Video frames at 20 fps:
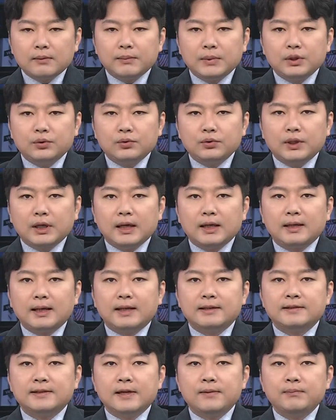미국의
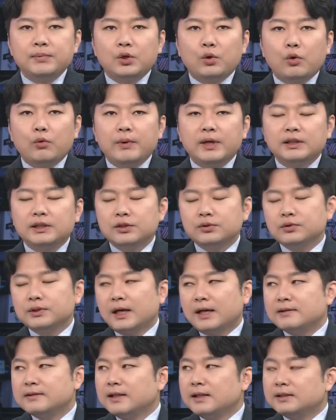S&P 500 지수,
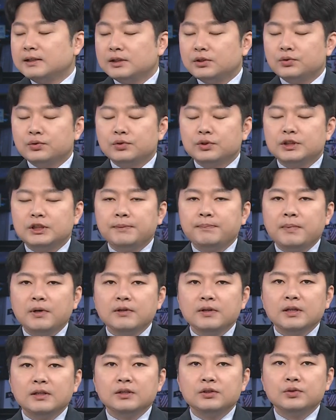나스닥 지수는
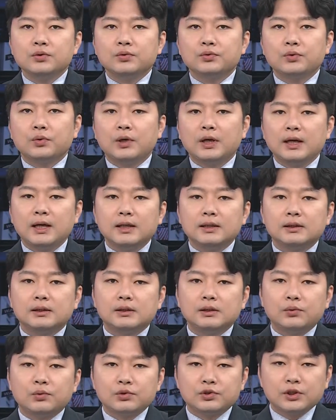10% 정도
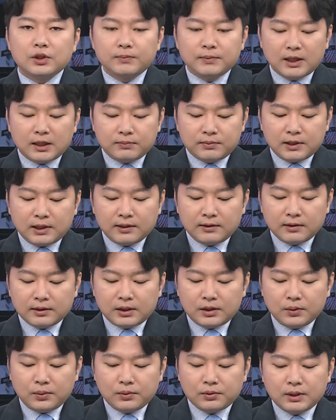하락을 고점 대비해서
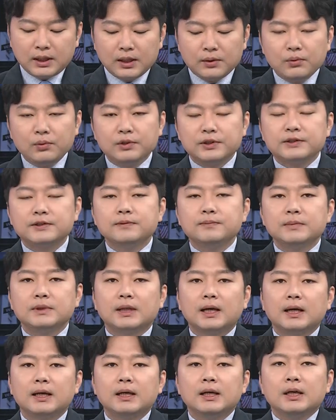기록을 하고
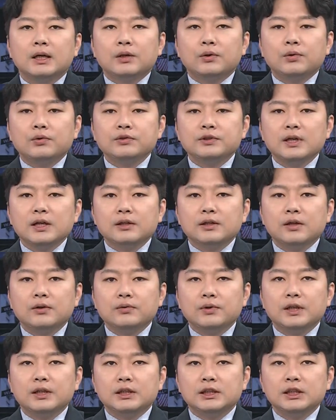있습니다. 코스닥
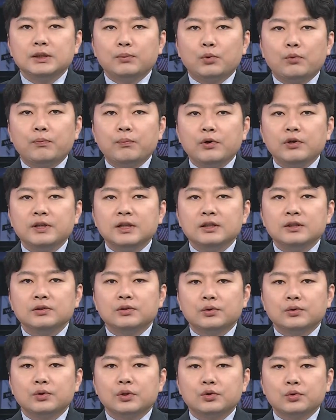경우에는 15%
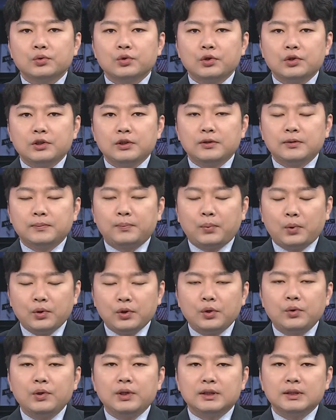정도 조정을
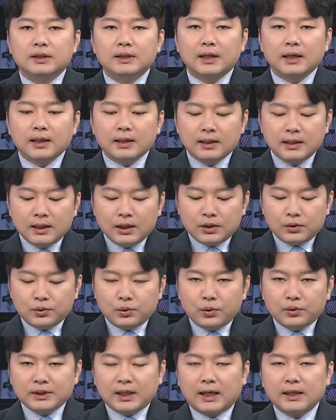보이고 있는데
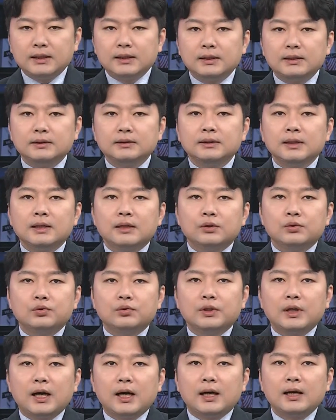유독 다른
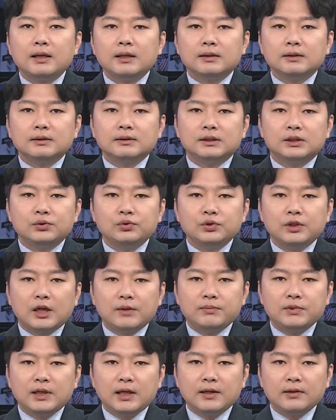국가 지수
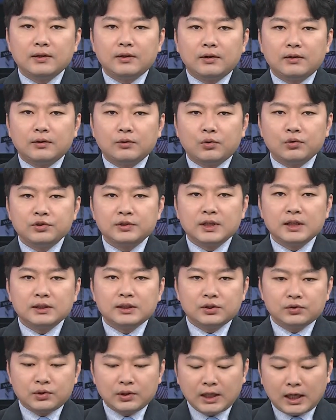대비해서 코스닥
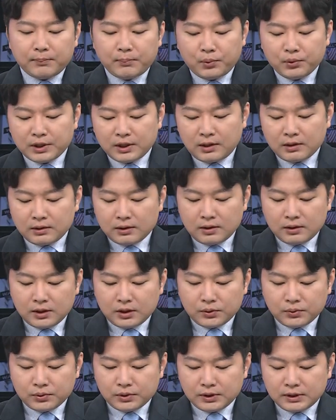지수의 낙폭이 컸던
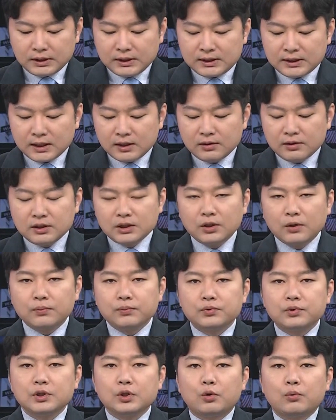이유는 2차 전지
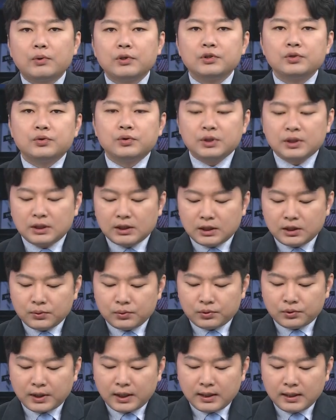업종의 오버슈팅
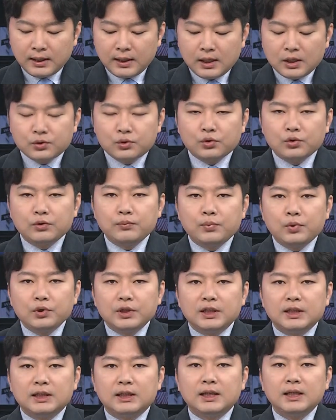이후에
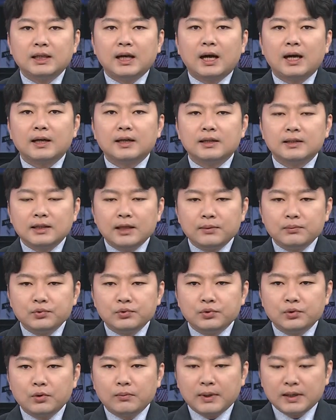조정폭이 깊게 나왔기
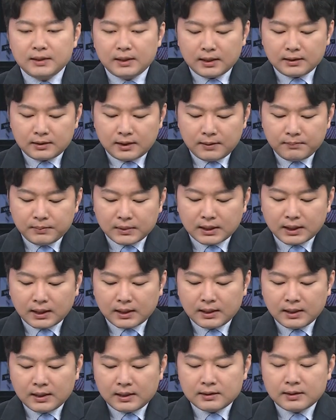때문으로 판단을 합니다.
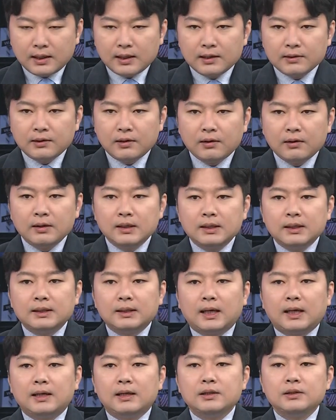따라서
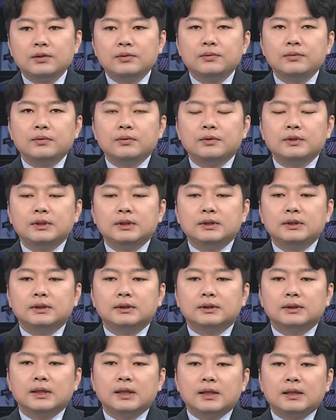단기적으로는